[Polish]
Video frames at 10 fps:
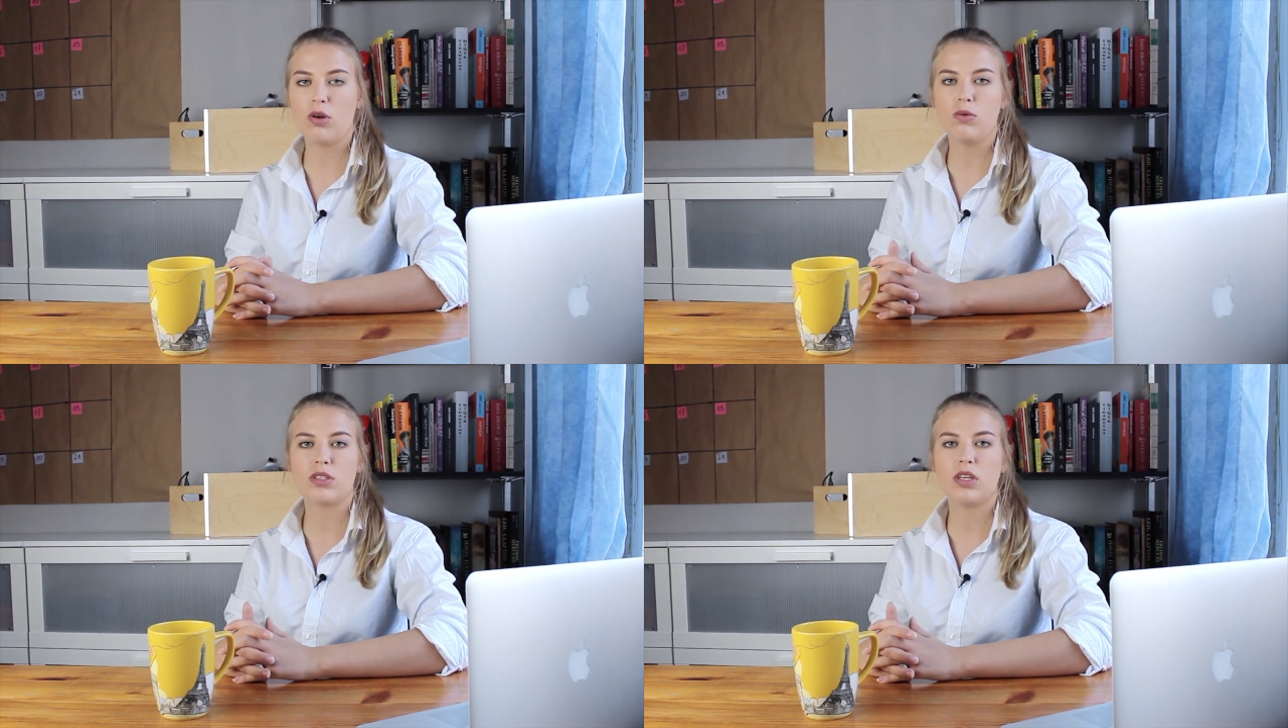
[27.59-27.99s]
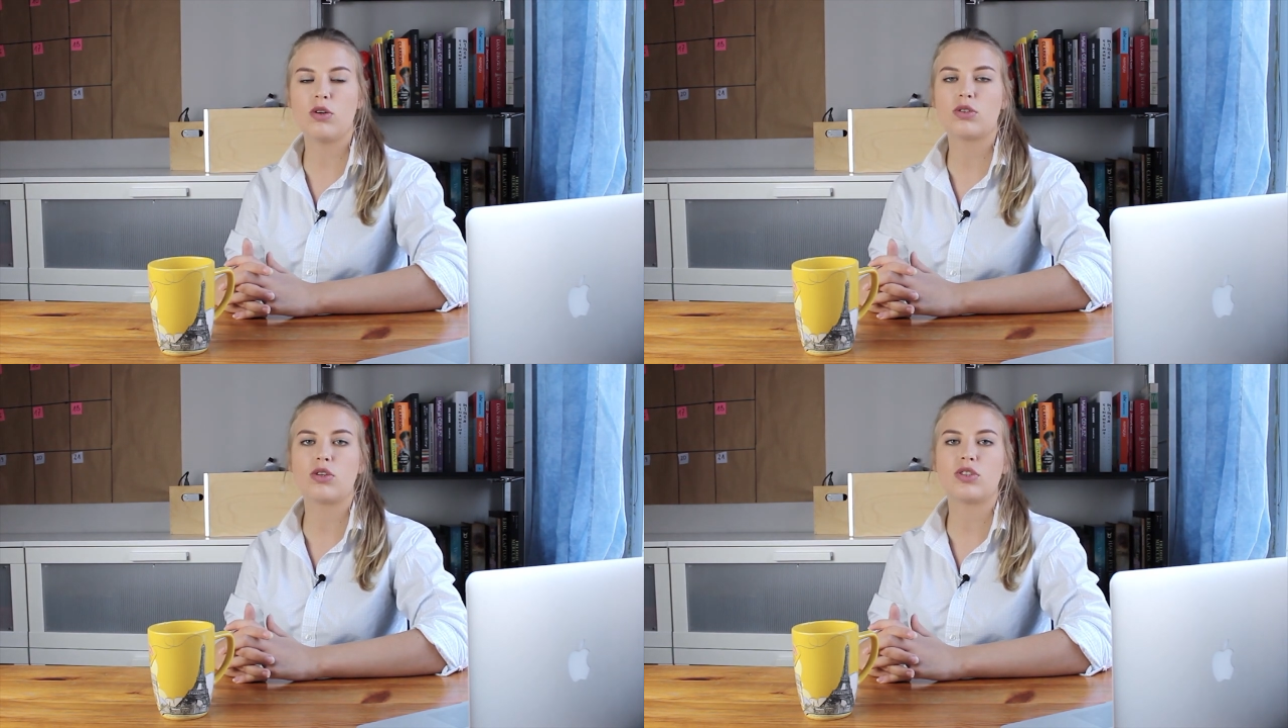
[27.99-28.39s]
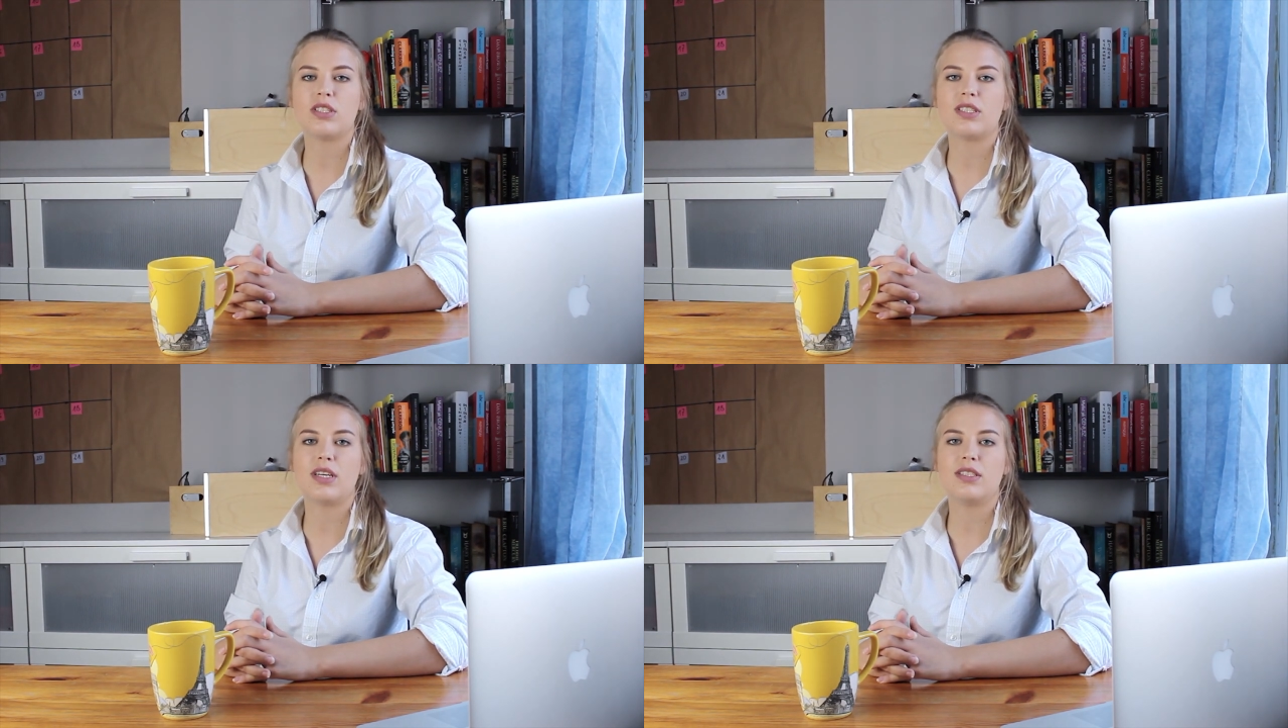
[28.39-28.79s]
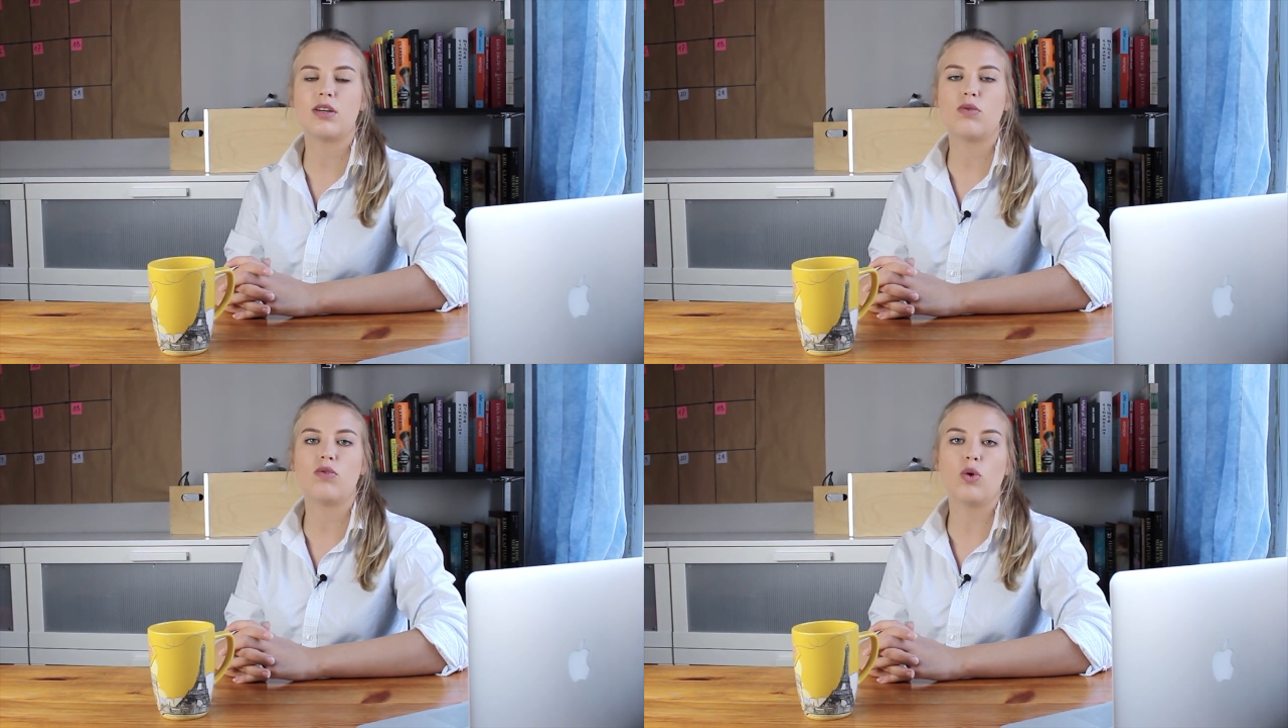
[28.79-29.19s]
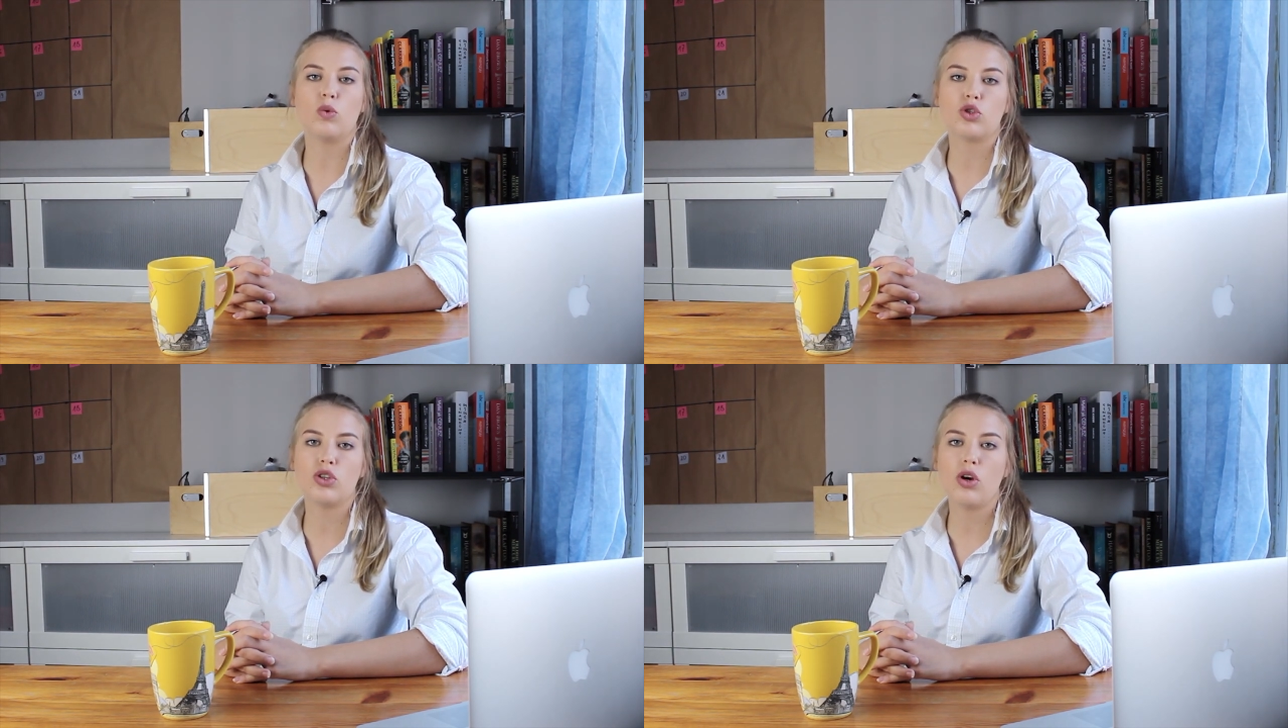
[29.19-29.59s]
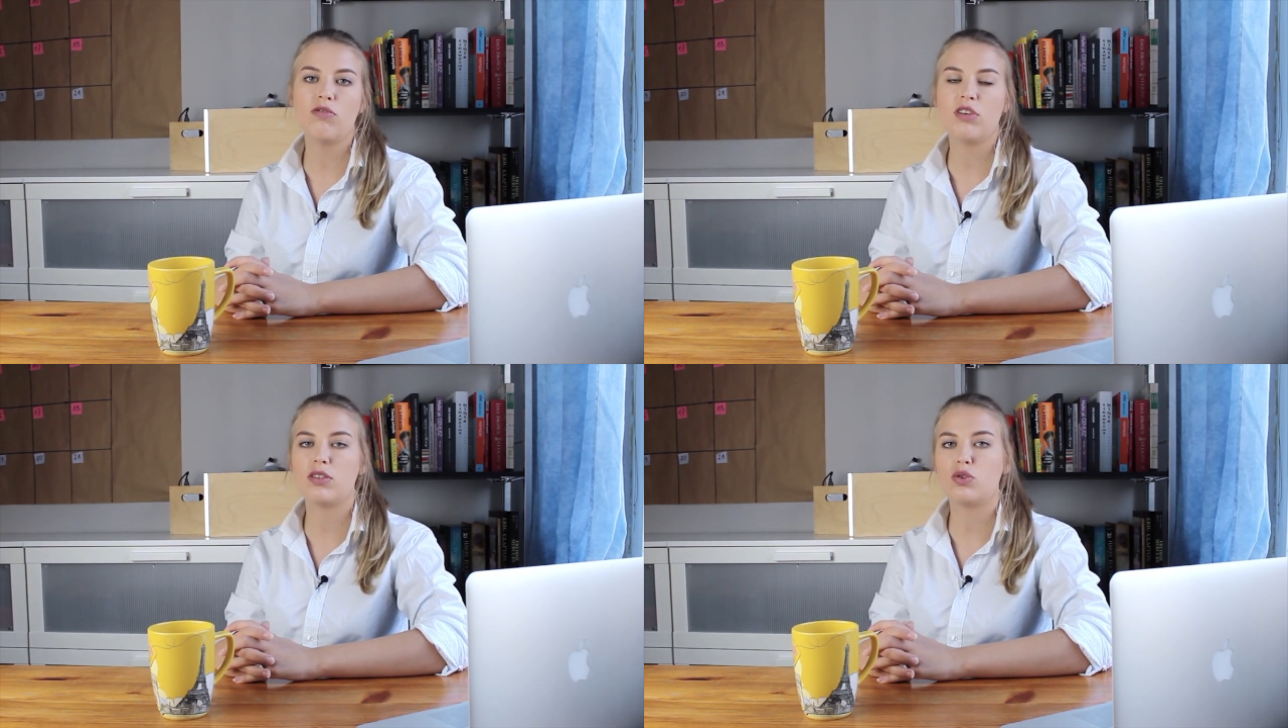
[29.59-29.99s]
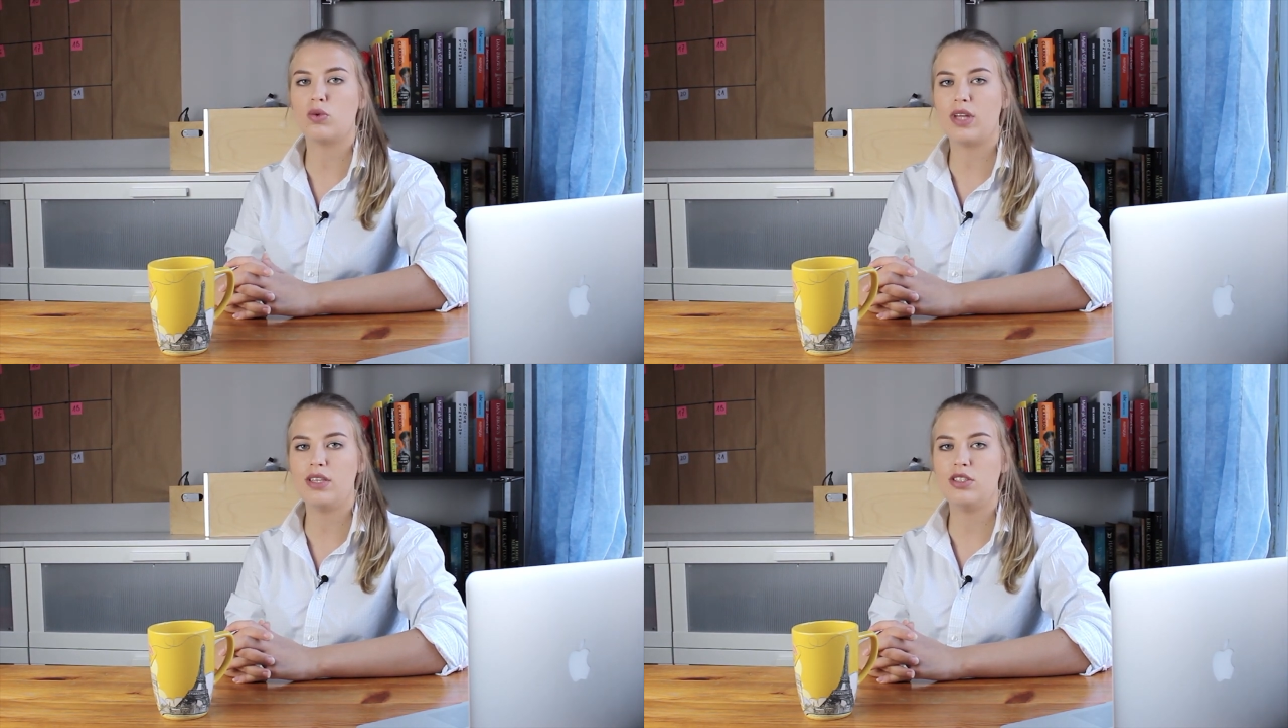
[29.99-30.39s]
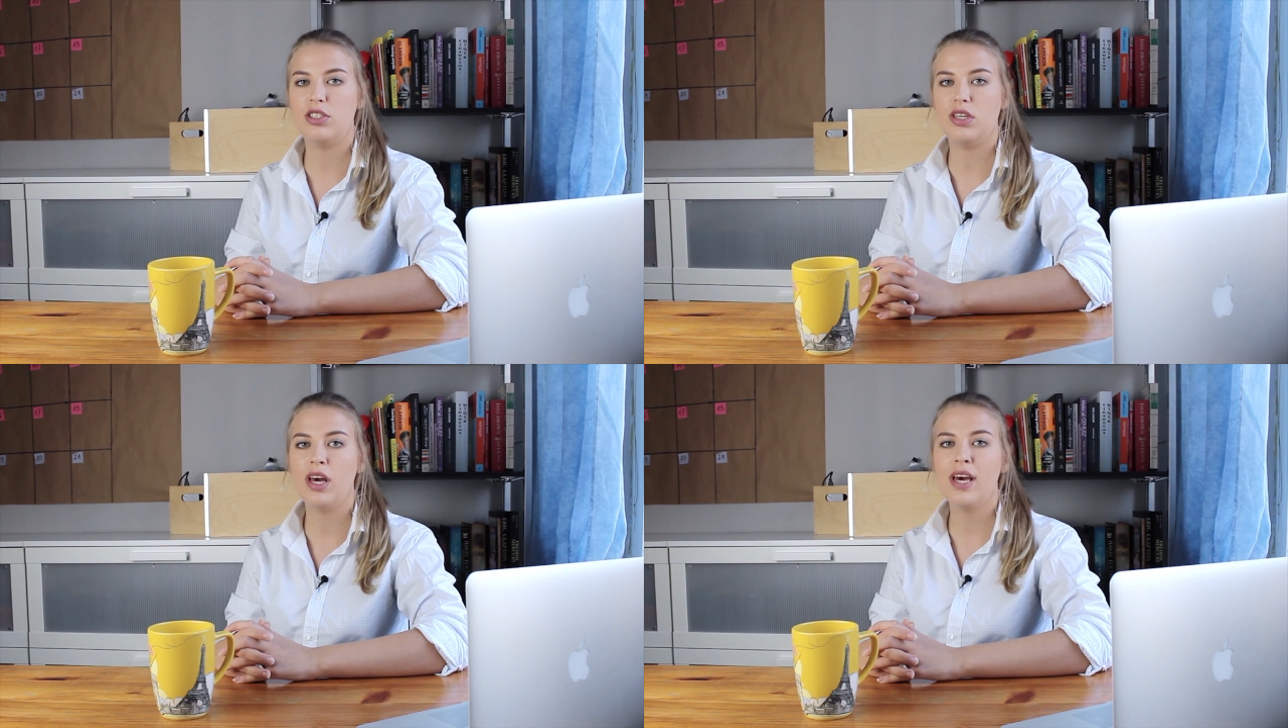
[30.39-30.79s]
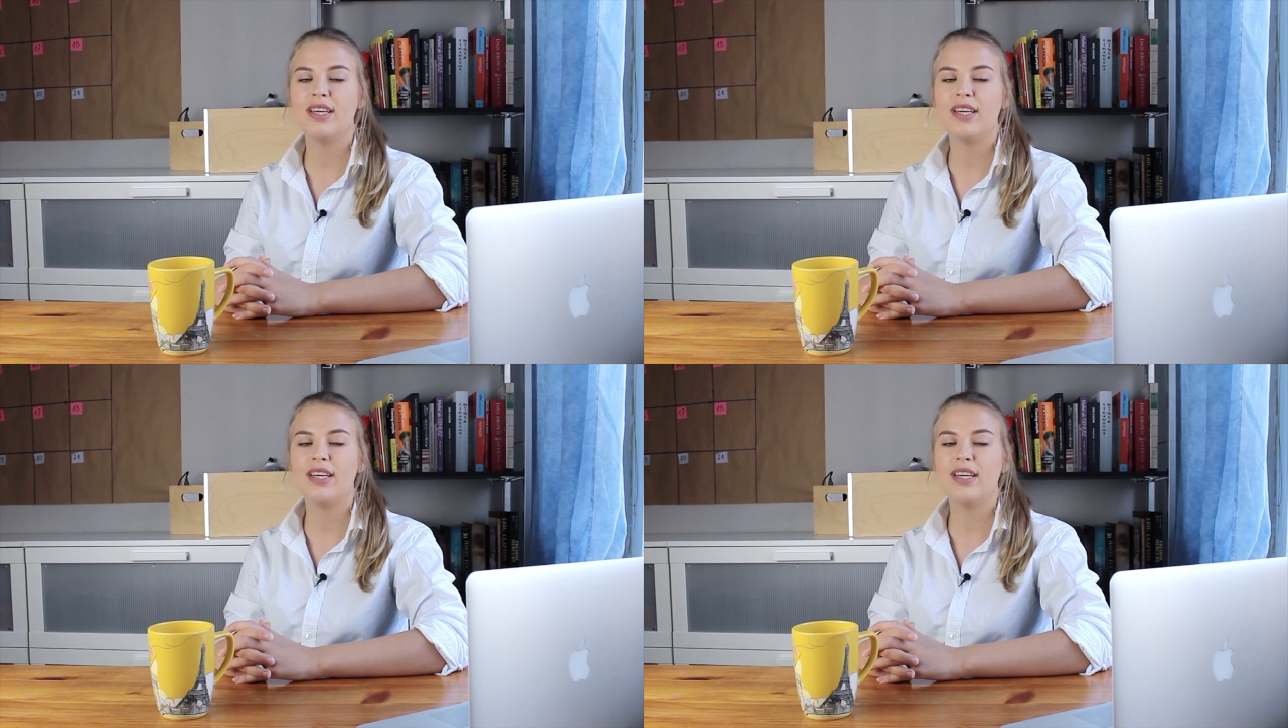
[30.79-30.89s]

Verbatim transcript: mogą z niego skorzystać zarówno uczniowie, studenci,